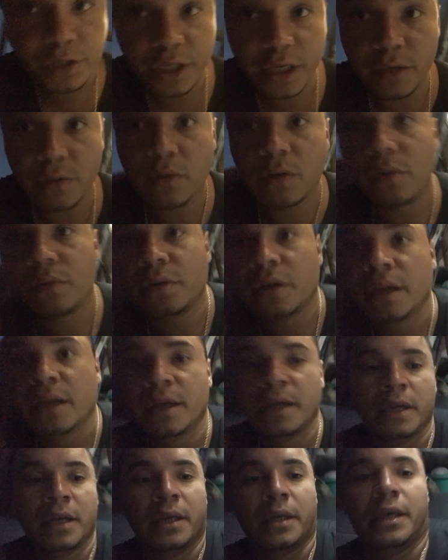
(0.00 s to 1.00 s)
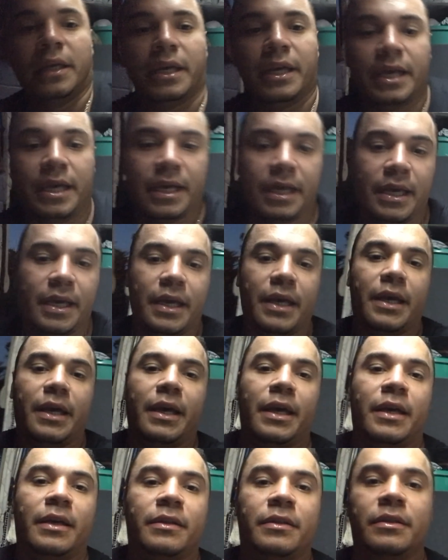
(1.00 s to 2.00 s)
chegou
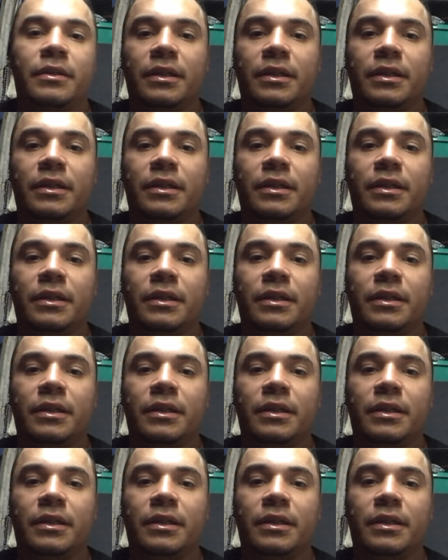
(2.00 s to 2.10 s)
é,